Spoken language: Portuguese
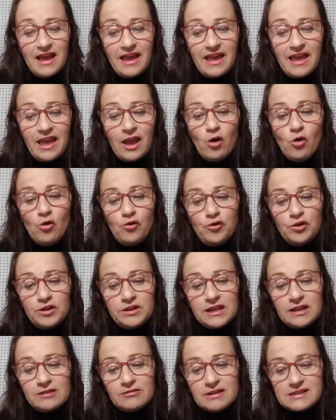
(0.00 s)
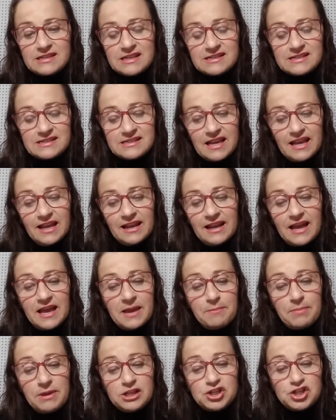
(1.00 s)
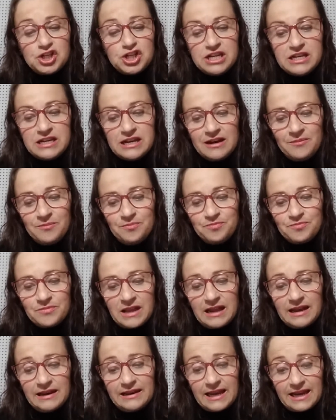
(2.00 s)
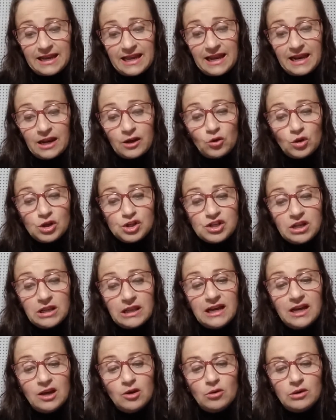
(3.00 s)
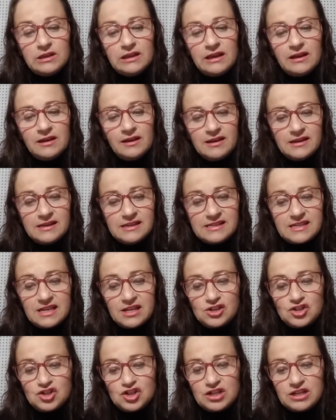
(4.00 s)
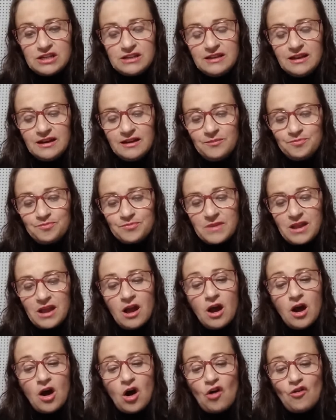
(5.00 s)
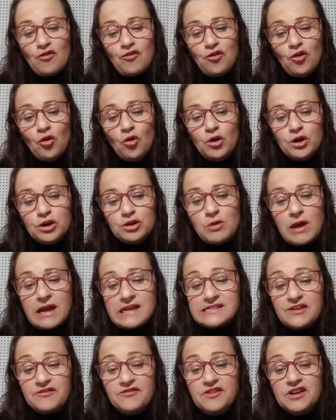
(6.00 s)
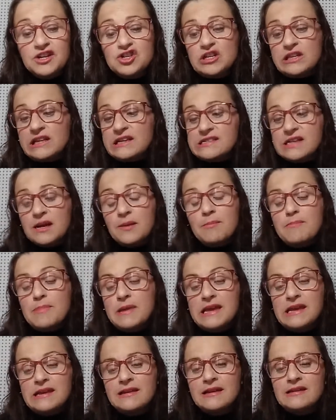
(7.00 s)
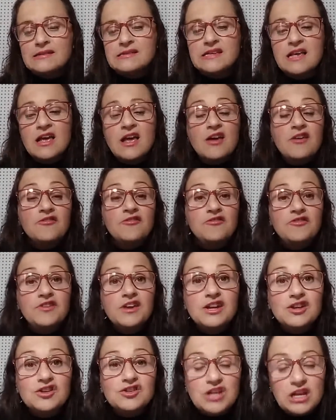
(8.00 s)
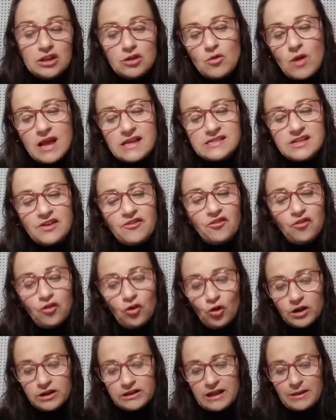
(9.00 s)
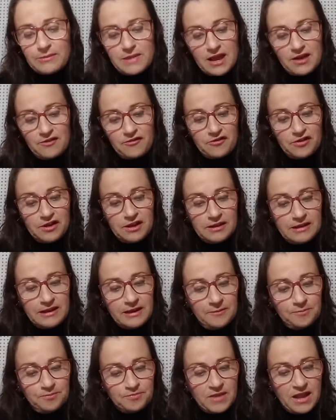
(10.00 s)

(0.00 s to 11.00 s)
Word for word: Eu, fitando essa cena, repetia, naquela noite lânguida e sentida: Ó oh, flor, tu és a virgem das campinas, virgem, tu és a flor da minha vida